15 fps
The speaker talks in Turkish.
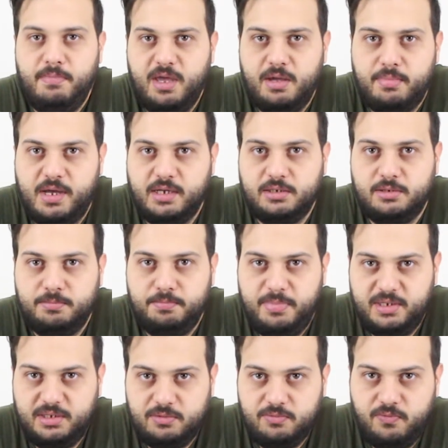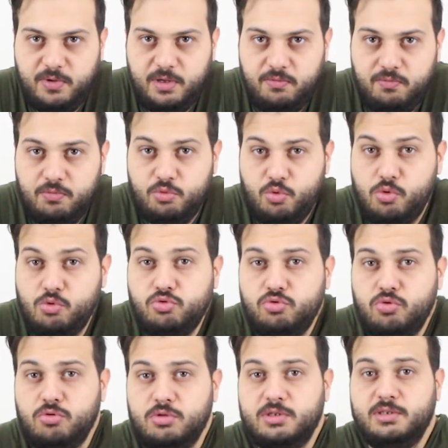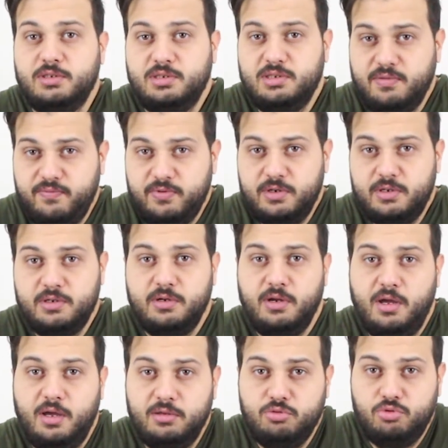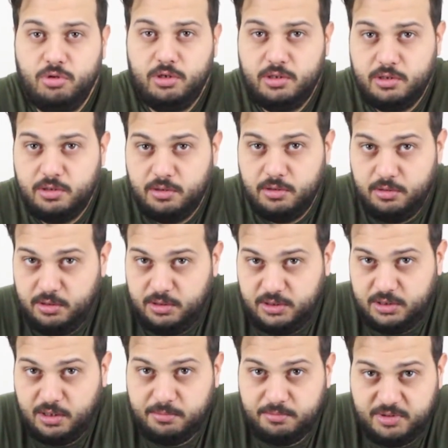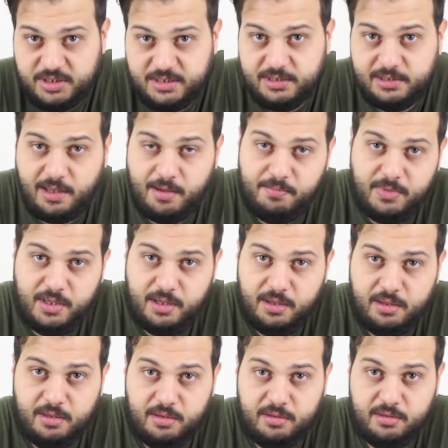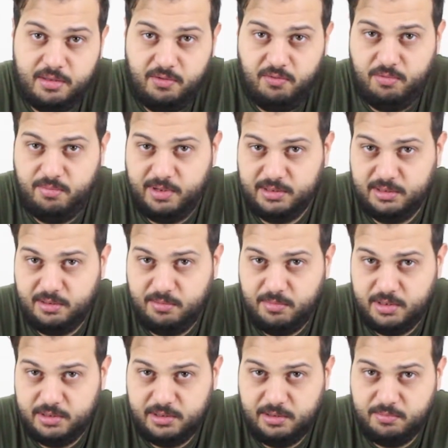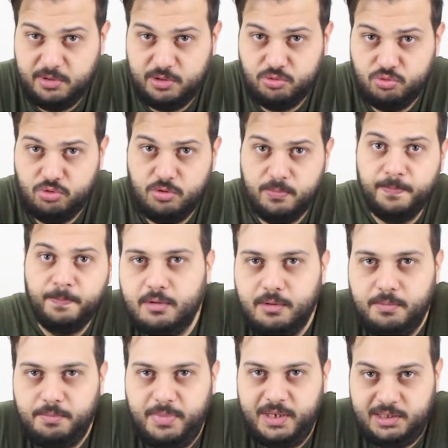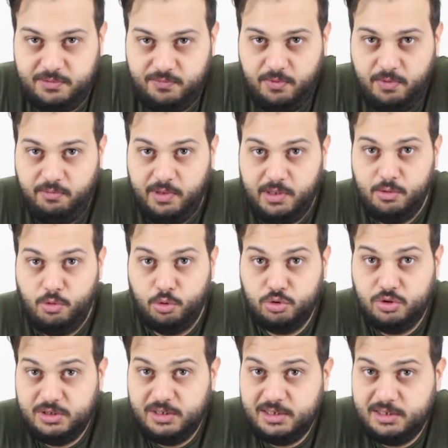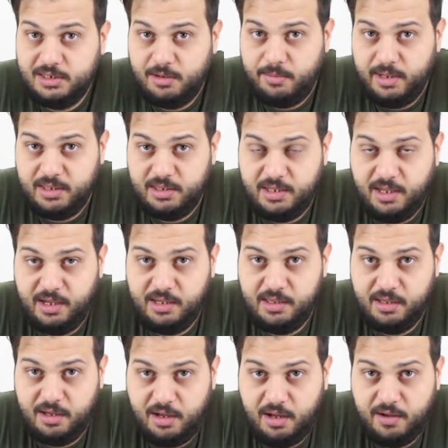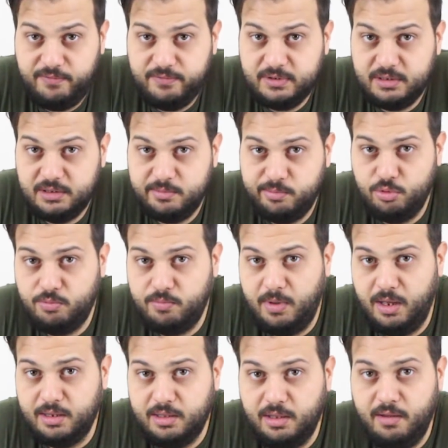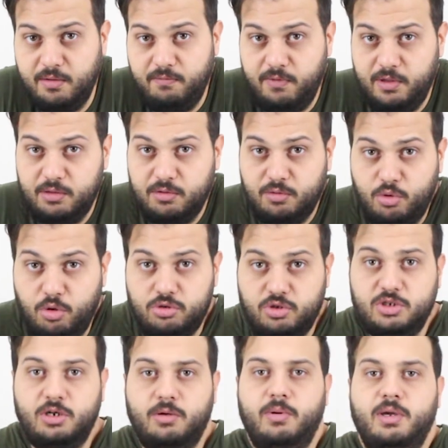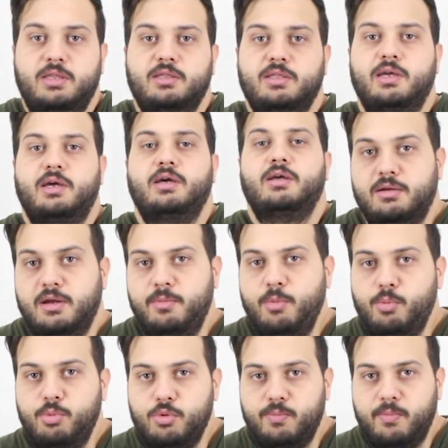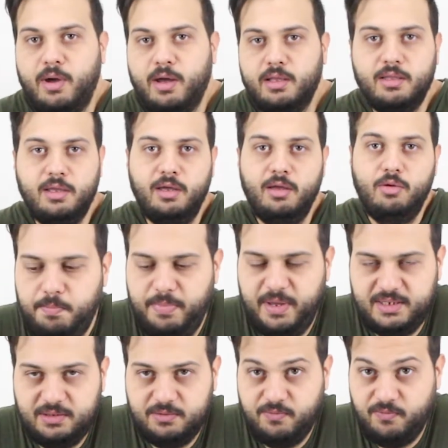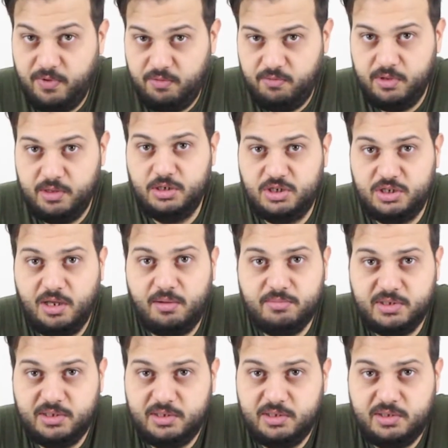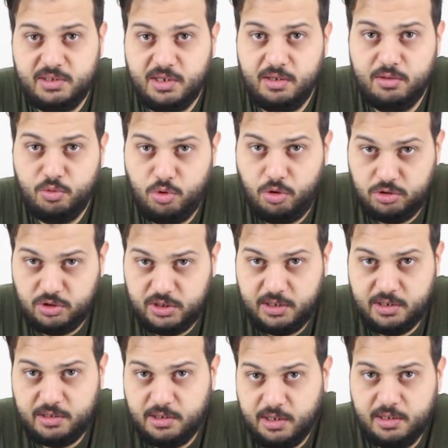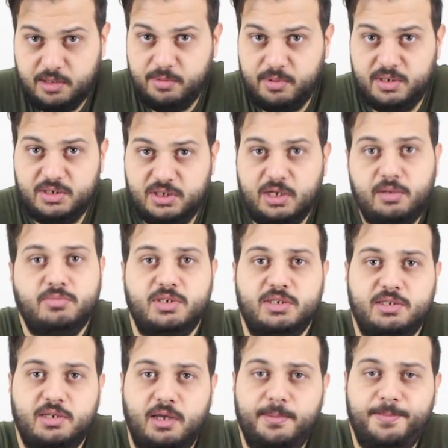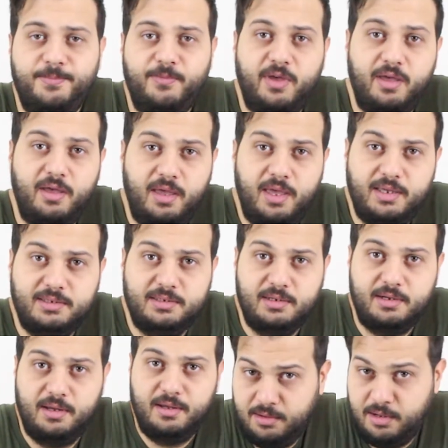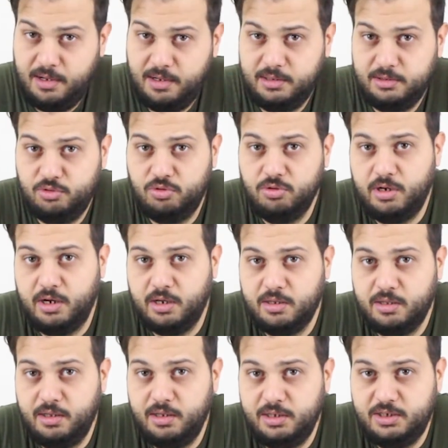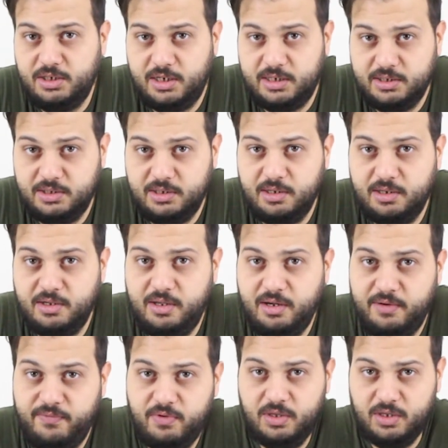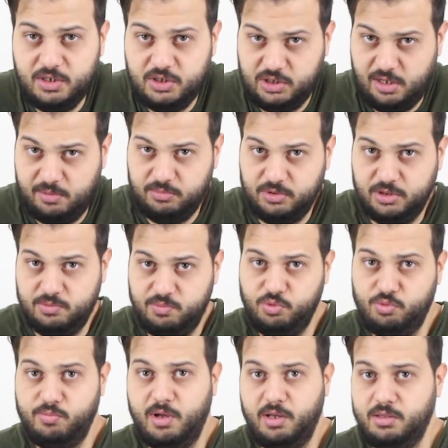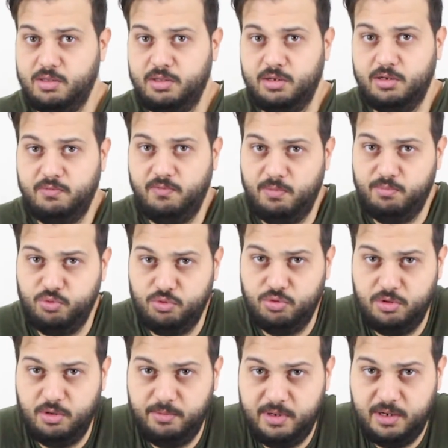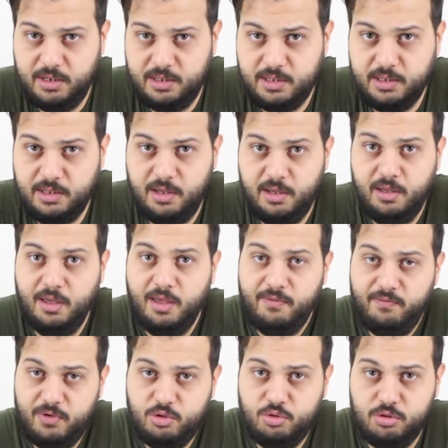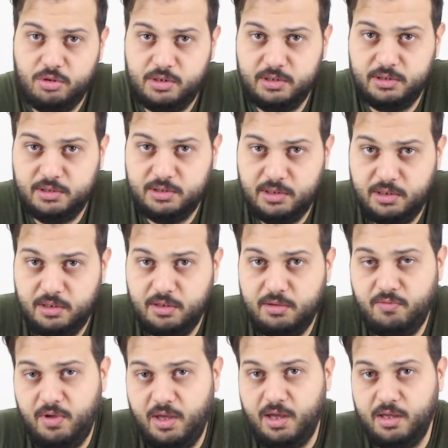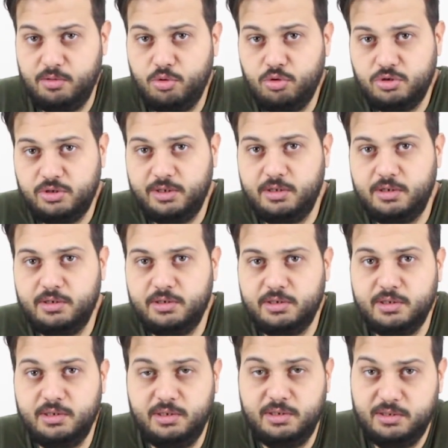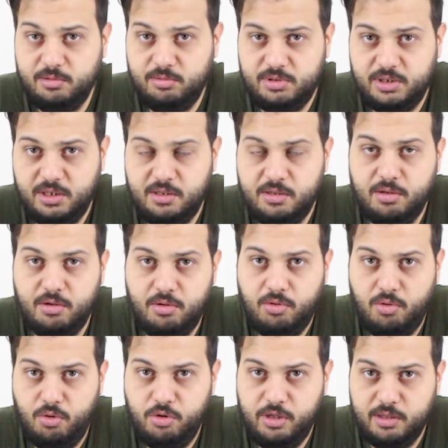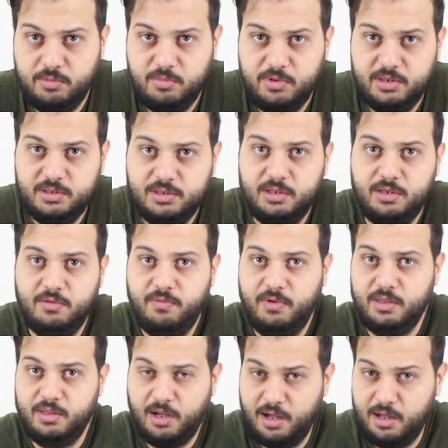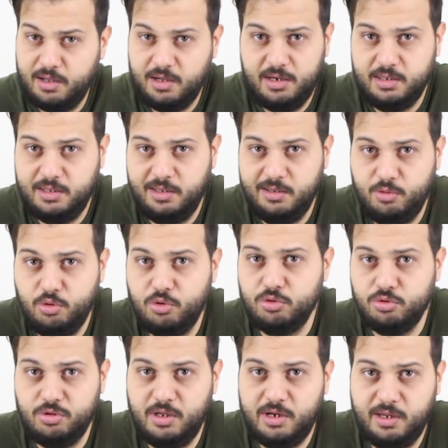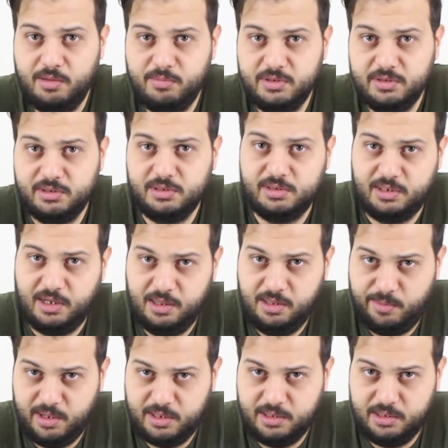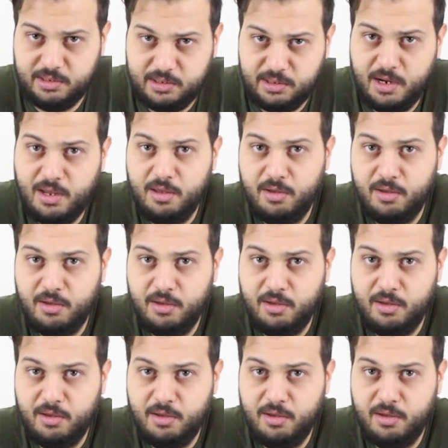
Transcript: MacBook BestView 9.0 Android işletim sistemli TV Box'tan bahsetmek istiyorum. Best View'in 32 GB dahili hafızası bulunmakta ve 4 GB da RAM'i bulunmakta. Best View'in işlemcisi ise 4 çekirdekli bir işlemciye sahip ve ekstra harici olarak da içerisinde grafik işlemcisi bulunmaktadır ve bununla birlikte de videolarınızı veya dosyalarınızı hızlı bir şekilde oynatmanızı ve daha kaliteli görüntüler almanızı sağlamaktadır.